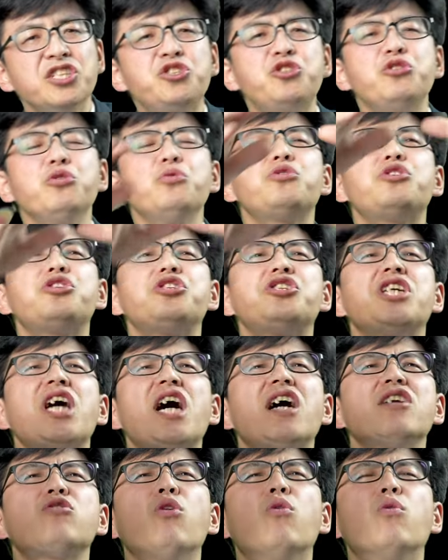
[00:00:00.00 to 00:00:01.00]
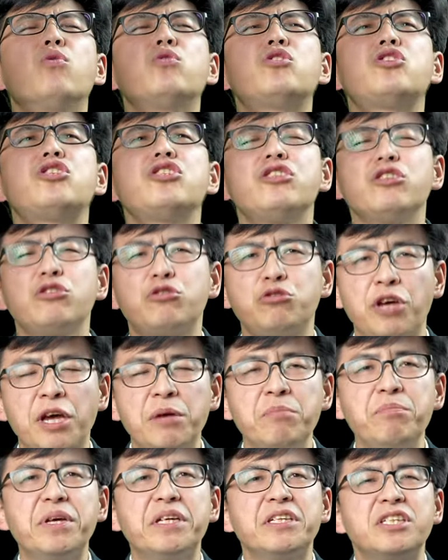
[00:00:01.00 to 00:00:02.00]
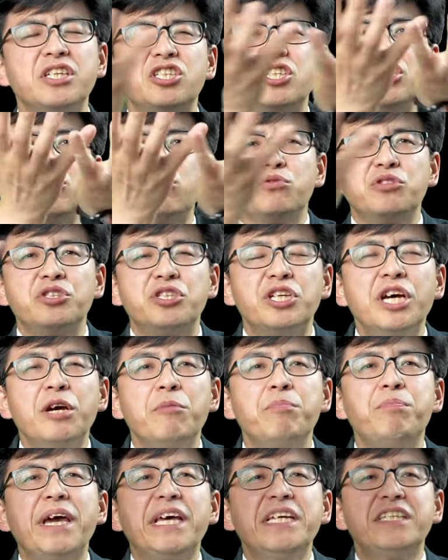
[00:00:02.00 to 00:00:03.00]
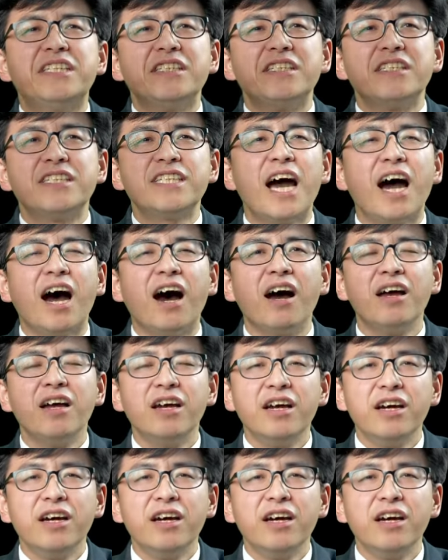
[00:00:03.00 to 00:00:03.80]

就是这样统治的权柄的这种背景下，